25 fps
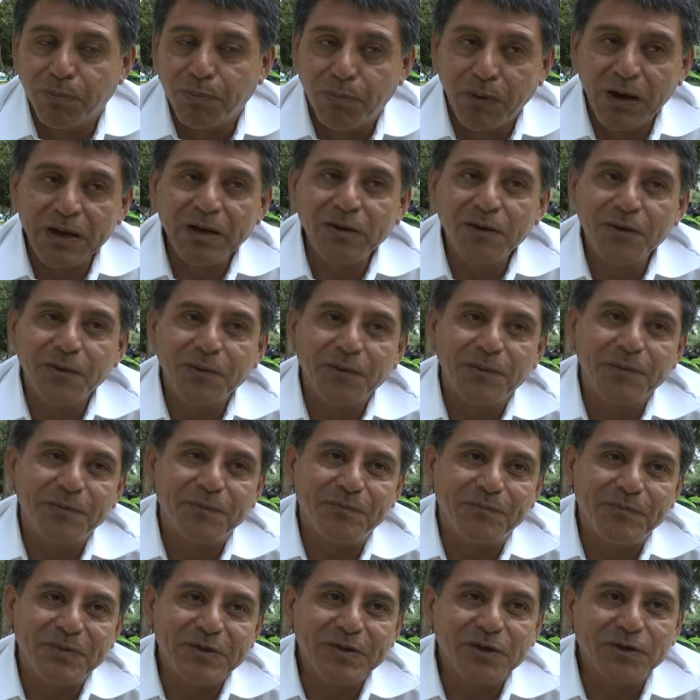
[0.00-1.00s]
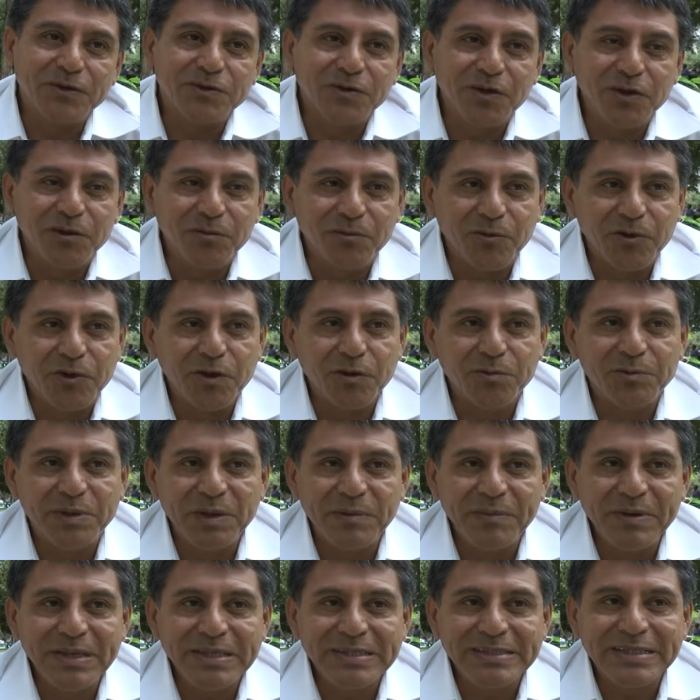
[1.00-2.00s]
Bueno, yo soy muy
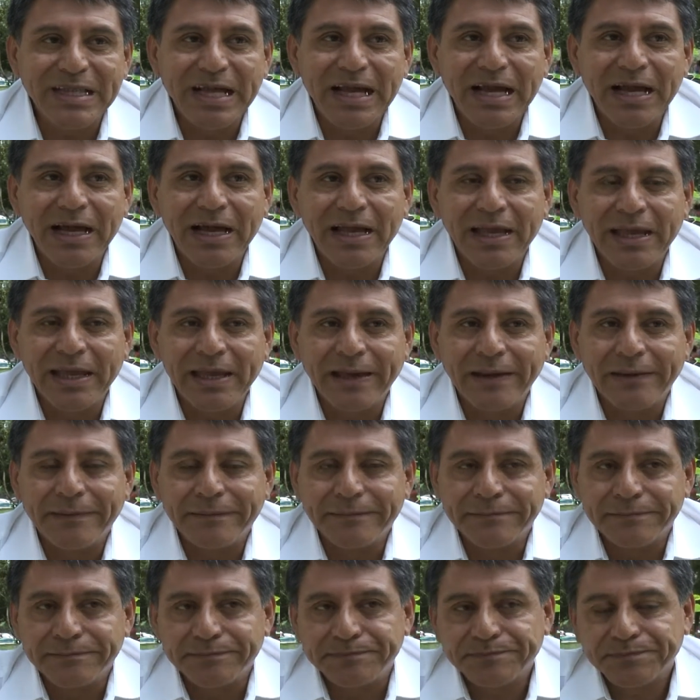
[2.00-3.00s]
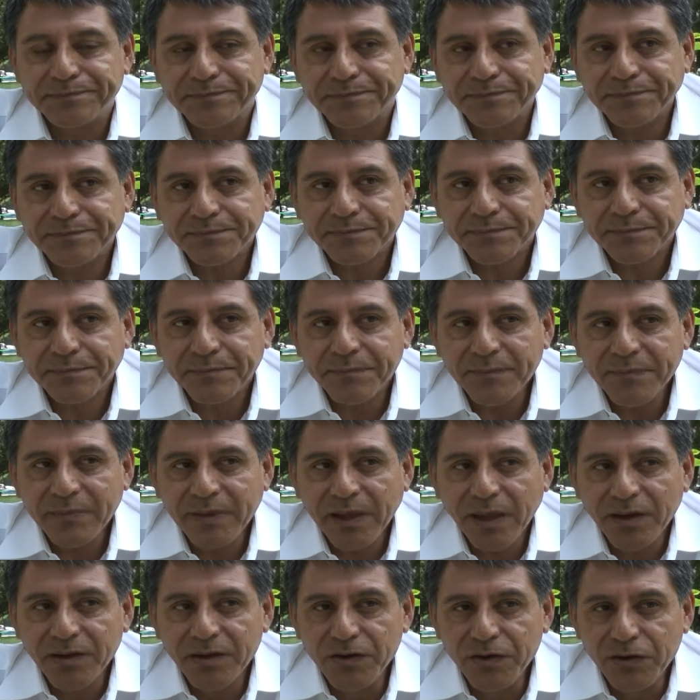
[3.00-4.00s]
optimista em,
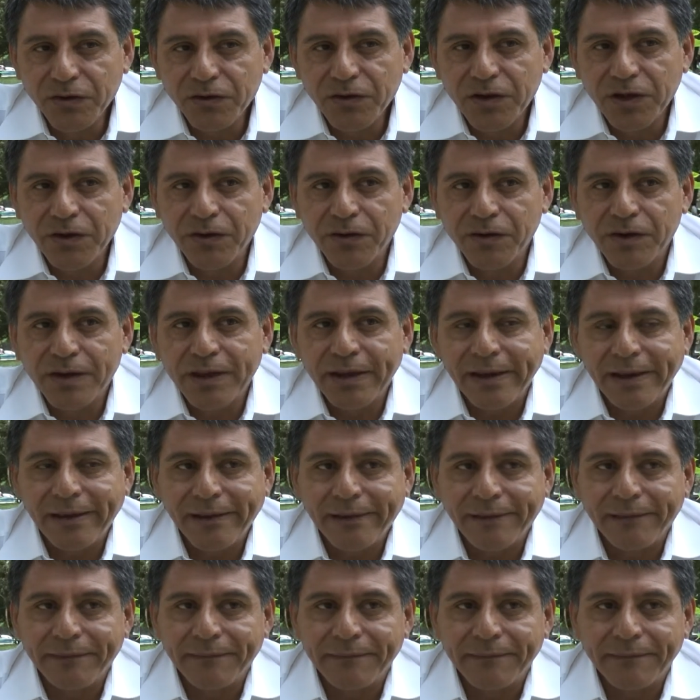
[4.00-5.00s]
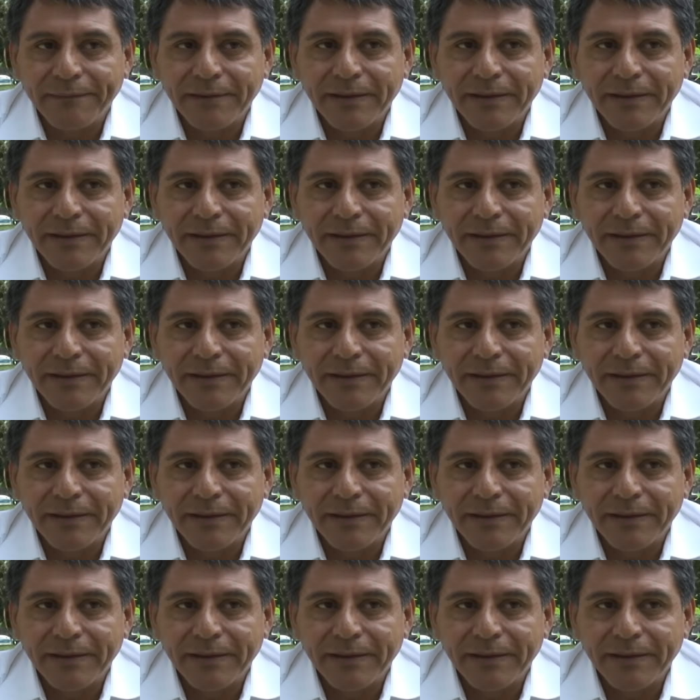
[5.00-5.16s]
y yo creo que,